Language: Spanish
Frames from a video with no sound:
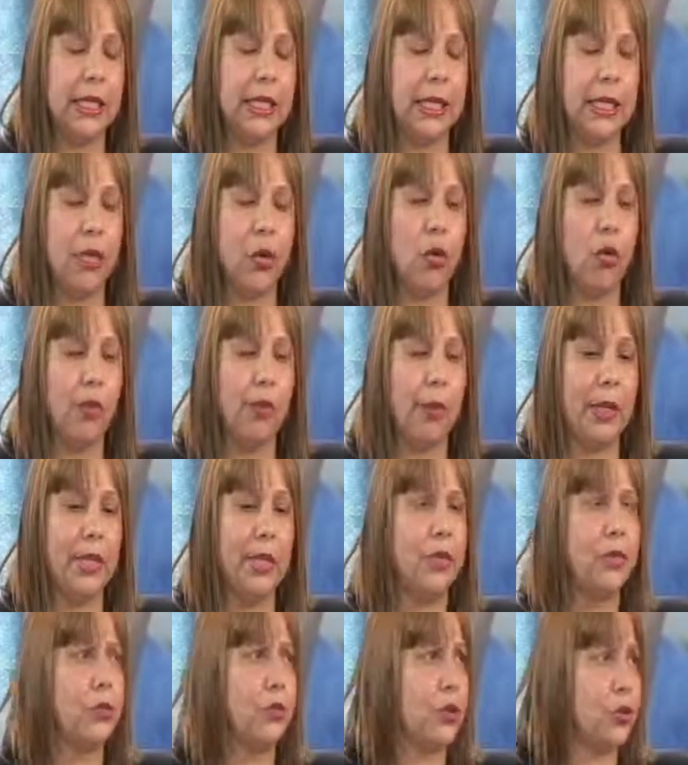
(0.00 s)
eh, los
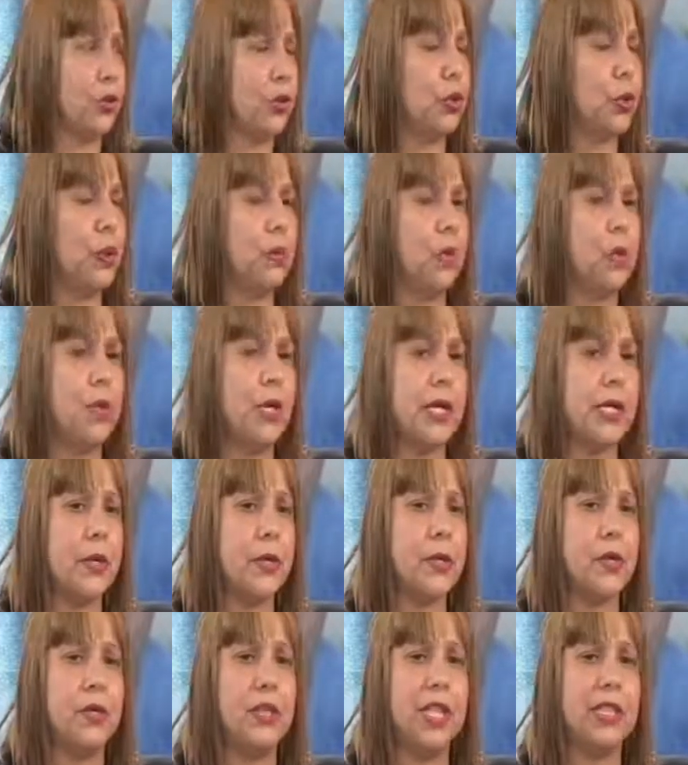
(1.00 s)
compañeros, nosotros tuvimos una
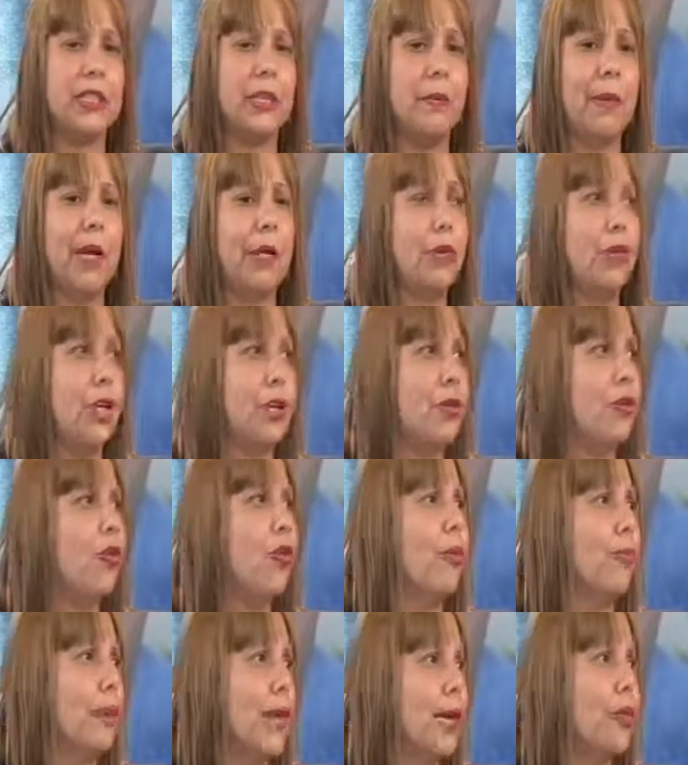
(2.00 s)
reunión y estimaron que ellos
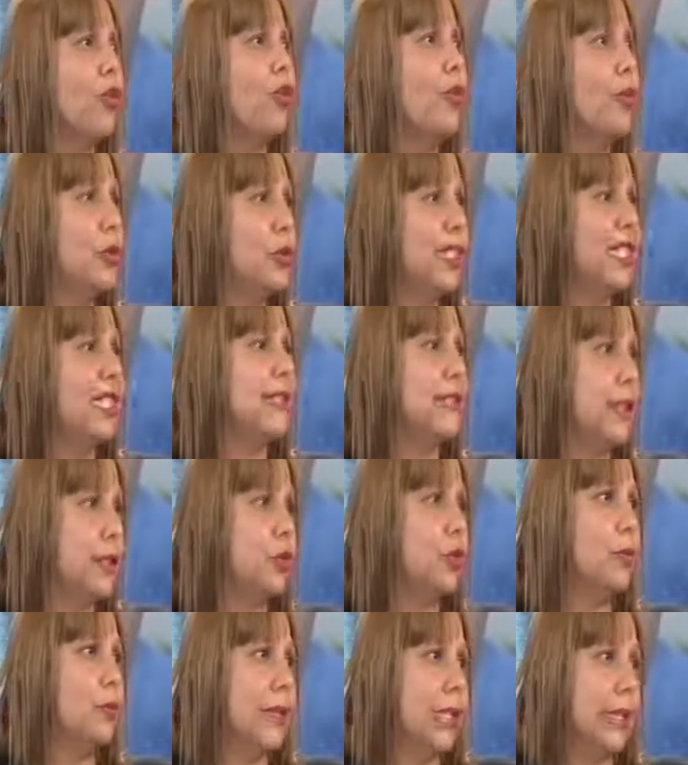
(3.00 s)
compraron como
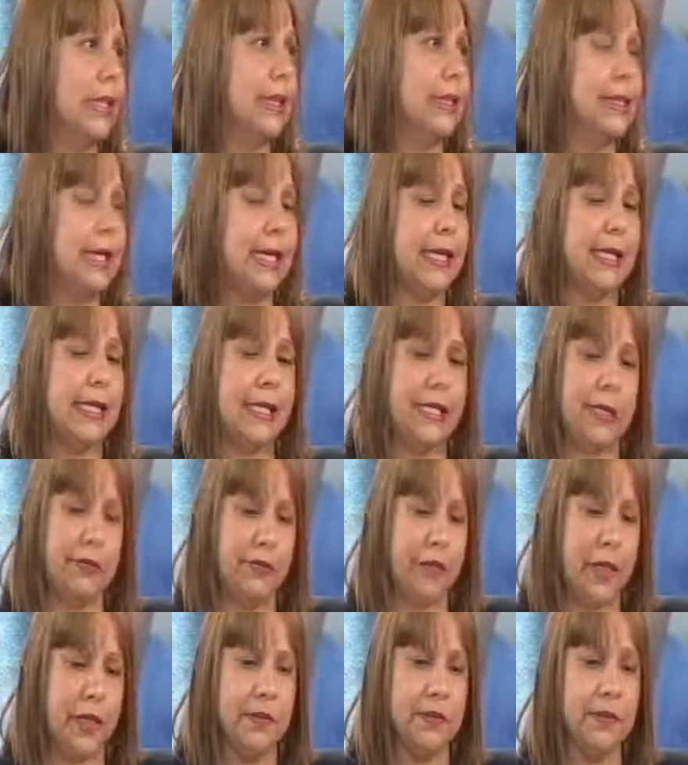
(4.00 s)
300 mil quintales de
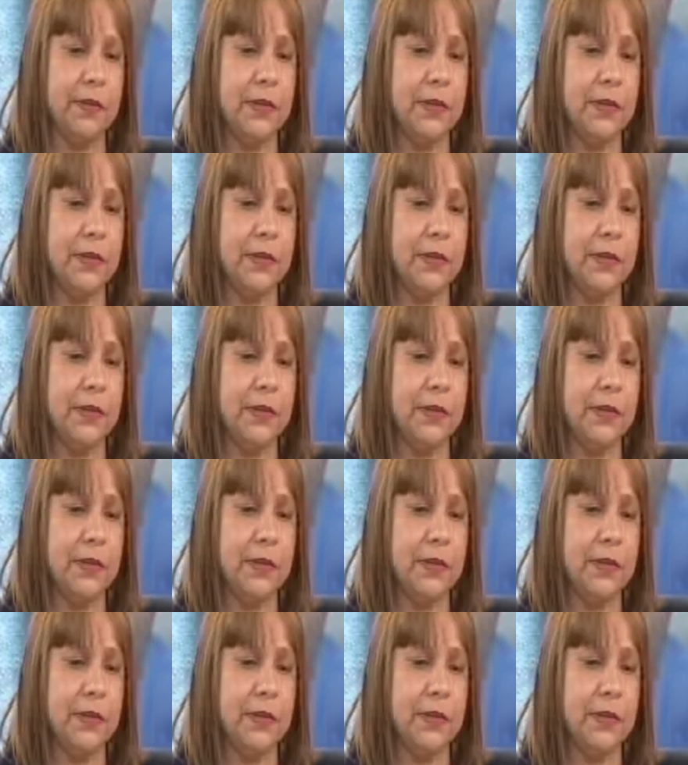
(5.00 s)
café.